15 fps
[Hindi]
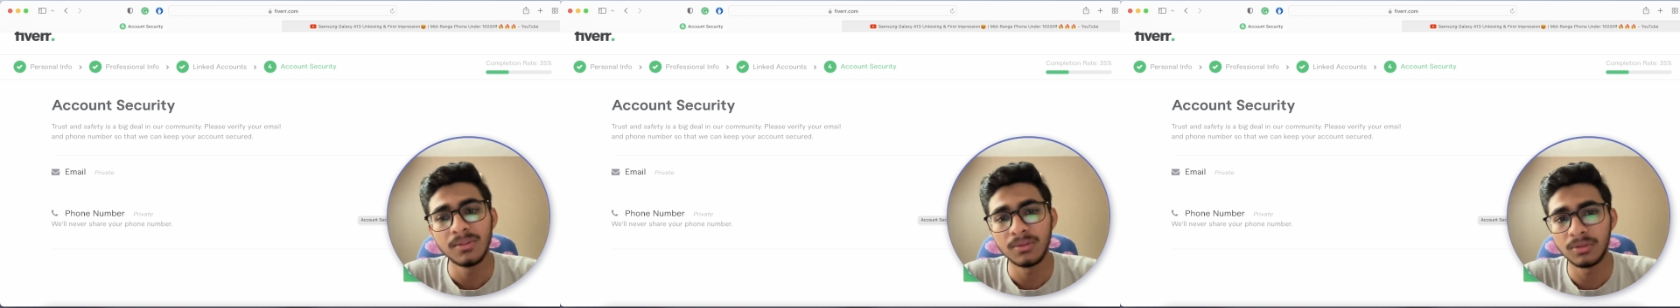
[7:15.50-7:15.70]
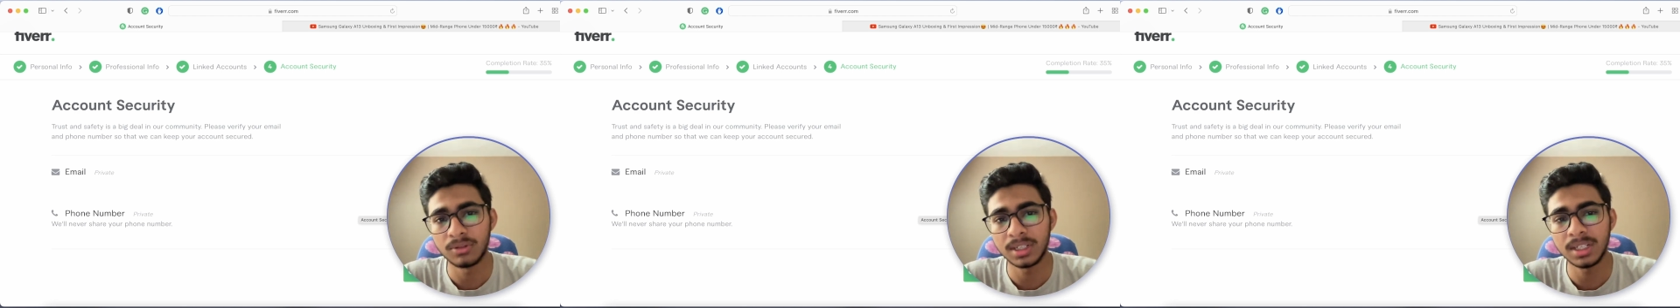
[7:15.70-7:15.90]

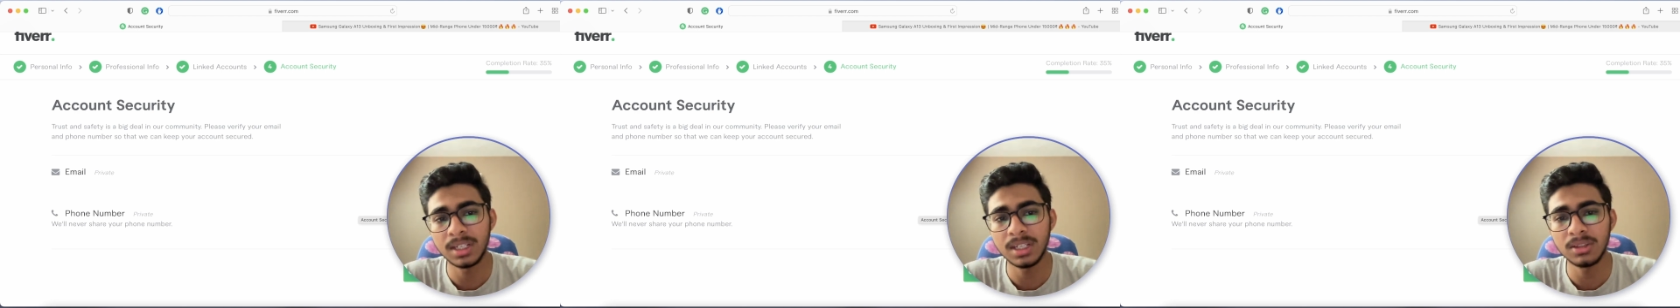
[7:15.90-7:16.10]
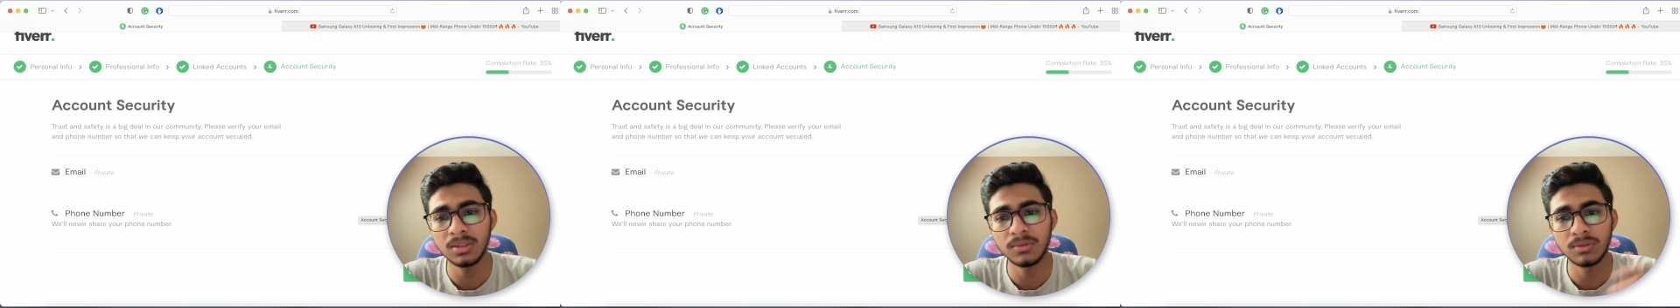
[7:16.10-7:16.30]
वो
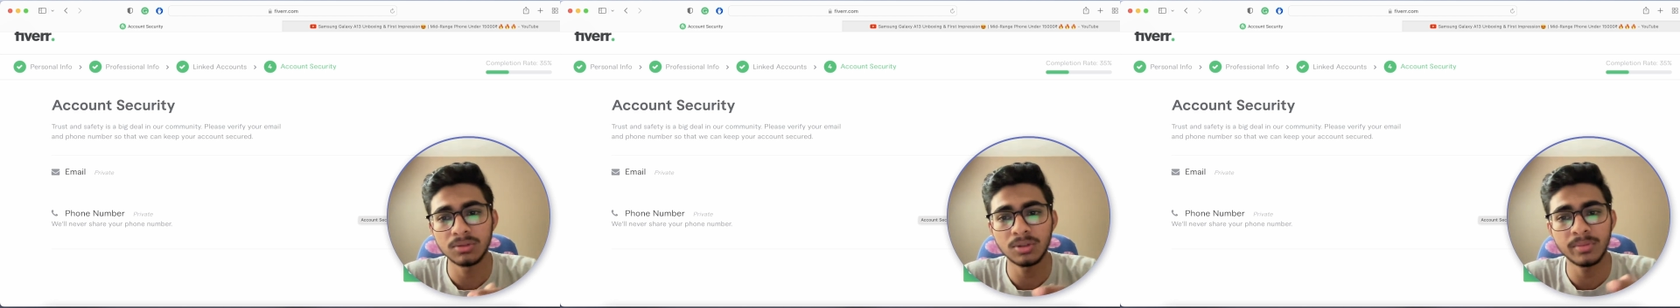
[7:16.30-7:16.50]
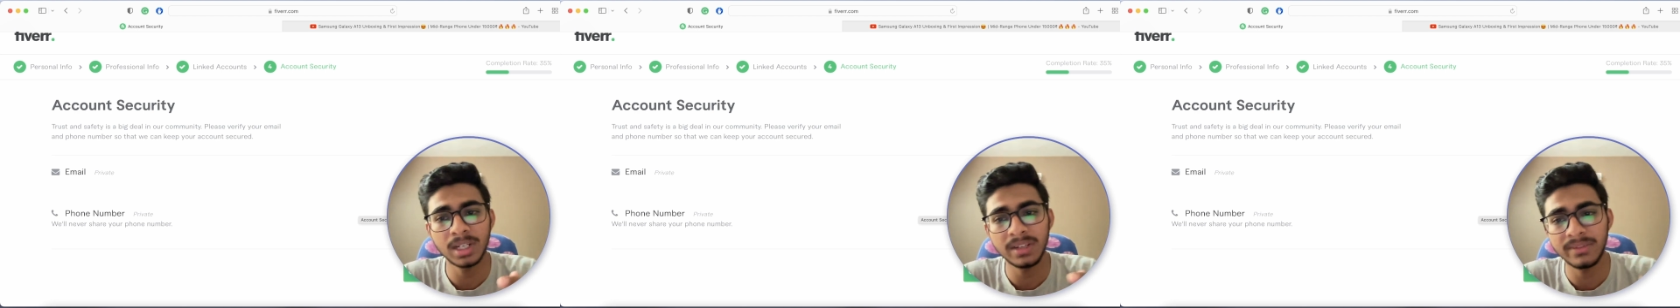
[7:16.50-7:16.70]
ठीक है तो वो
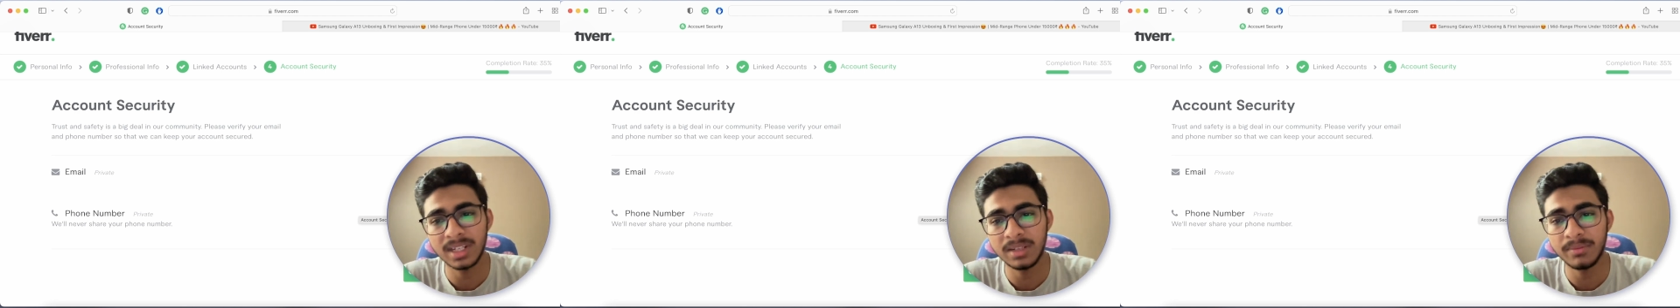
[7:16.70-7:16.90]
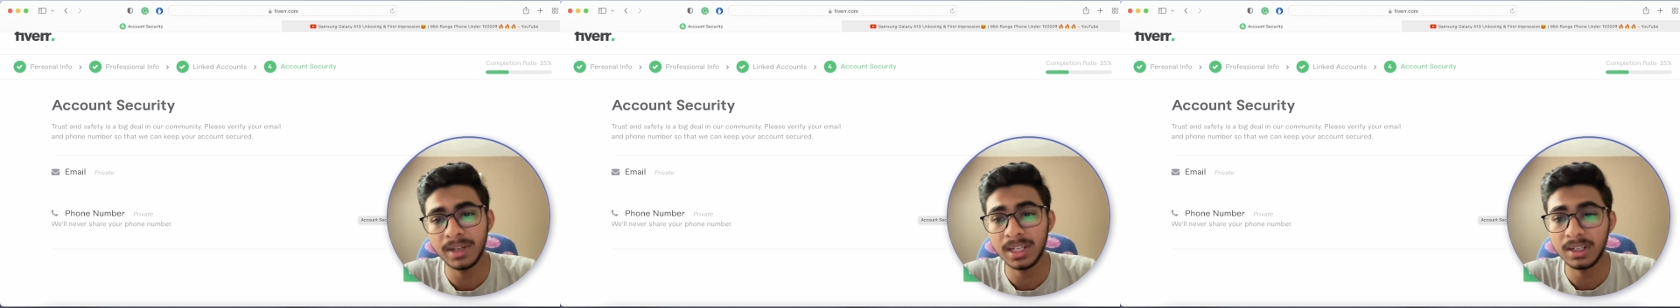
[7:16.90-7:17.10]
तो मैंने
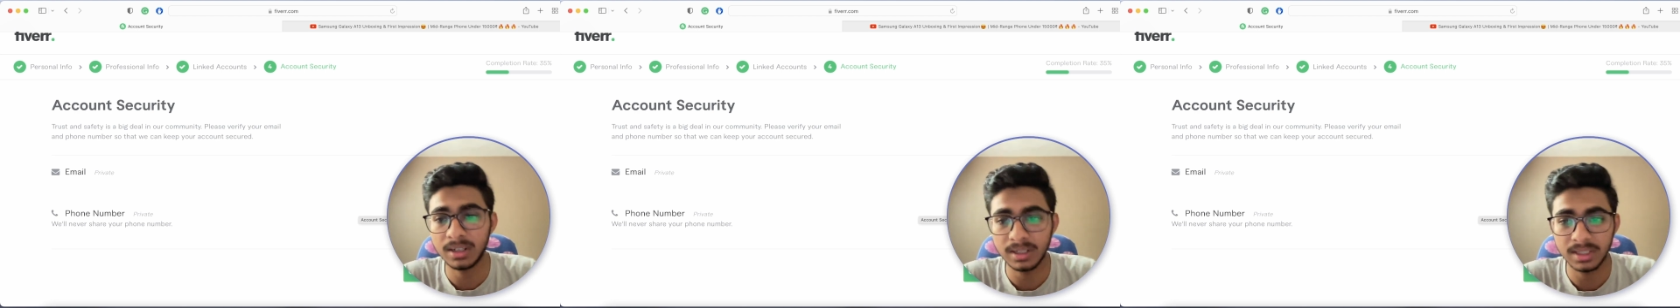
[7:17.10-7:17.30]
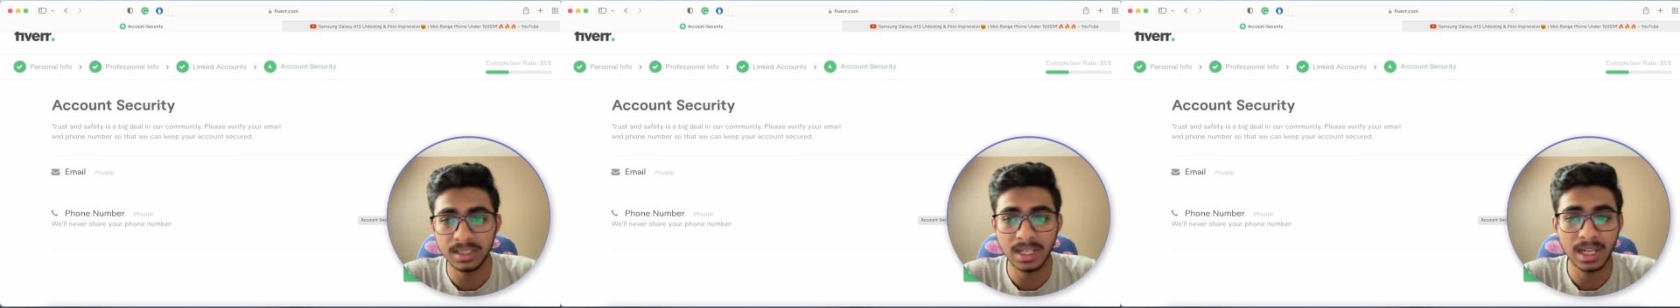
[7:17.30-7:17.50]
वेरीफाई
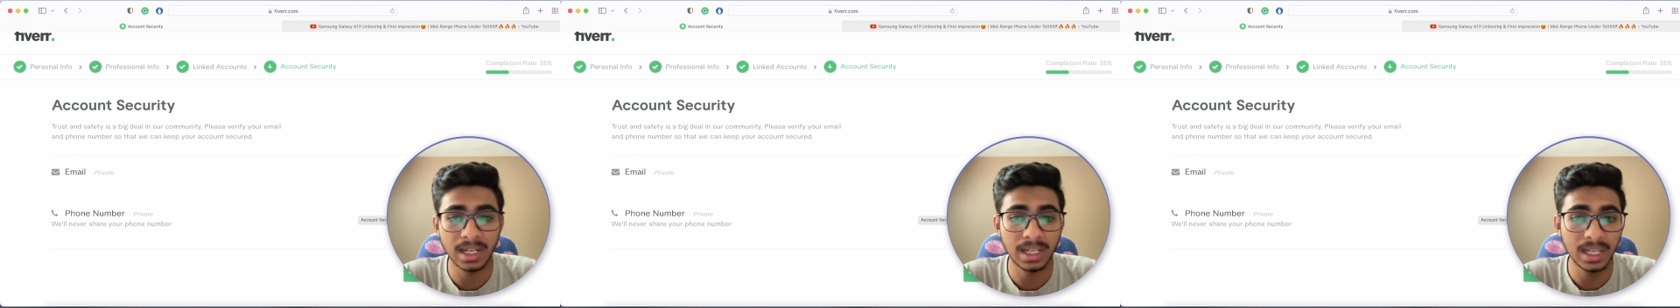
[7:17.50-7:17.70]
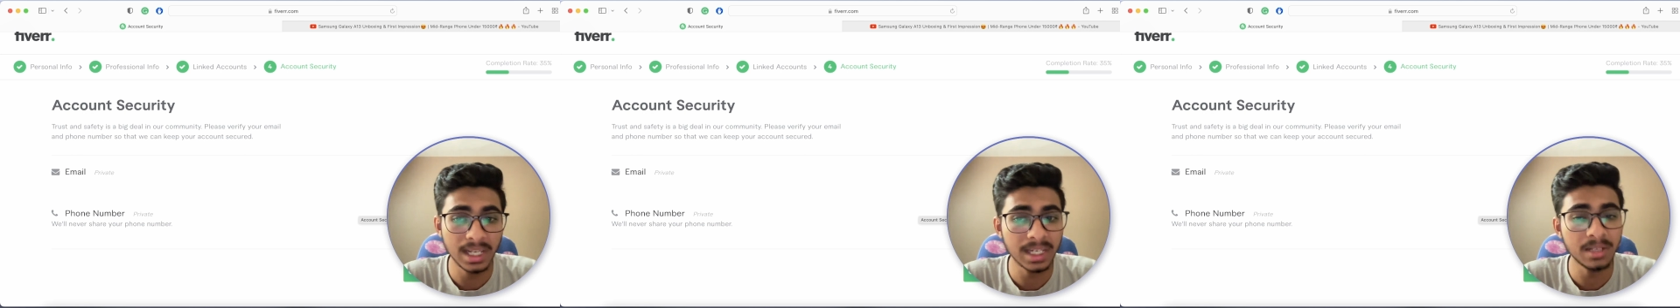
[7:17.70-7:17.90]
कर दिया है
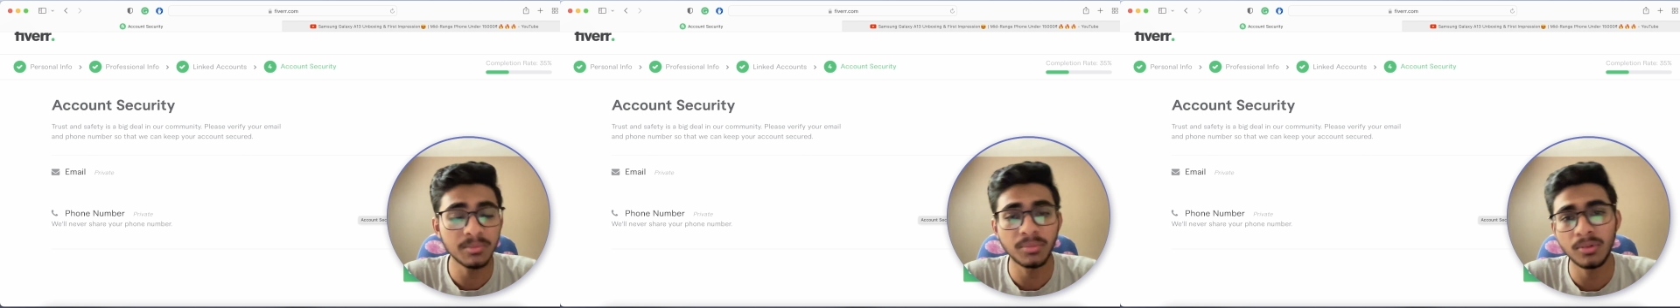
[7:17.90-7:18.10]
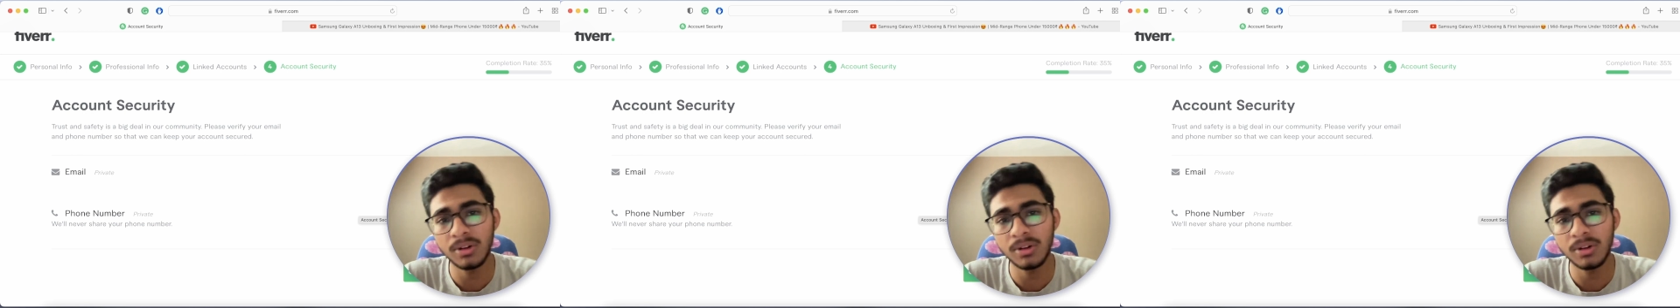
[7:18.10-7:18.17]
लेकिन